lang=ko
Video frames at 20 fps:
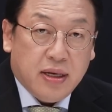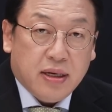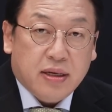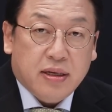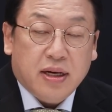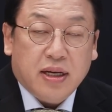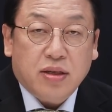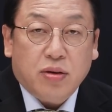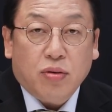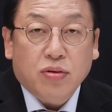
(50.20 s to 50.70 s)

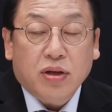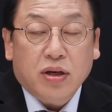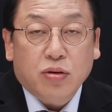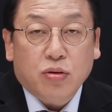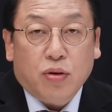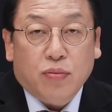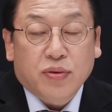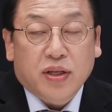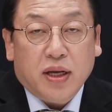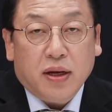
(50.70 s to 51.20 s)
그래서
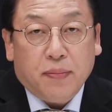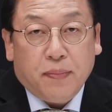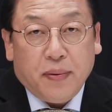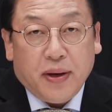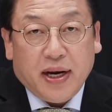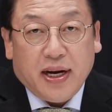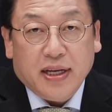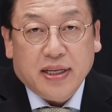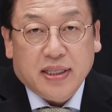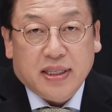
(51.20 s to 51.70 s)
오늘은 좀
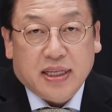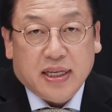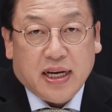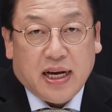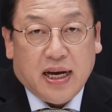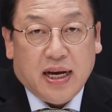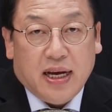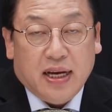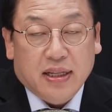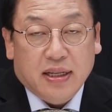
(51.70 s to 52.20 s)
특별한
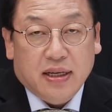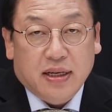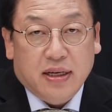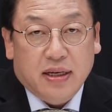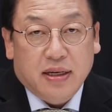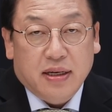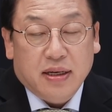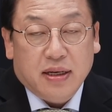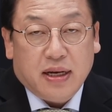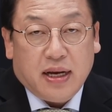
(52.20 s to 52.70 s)

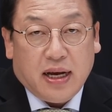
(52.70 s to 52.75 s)
시간을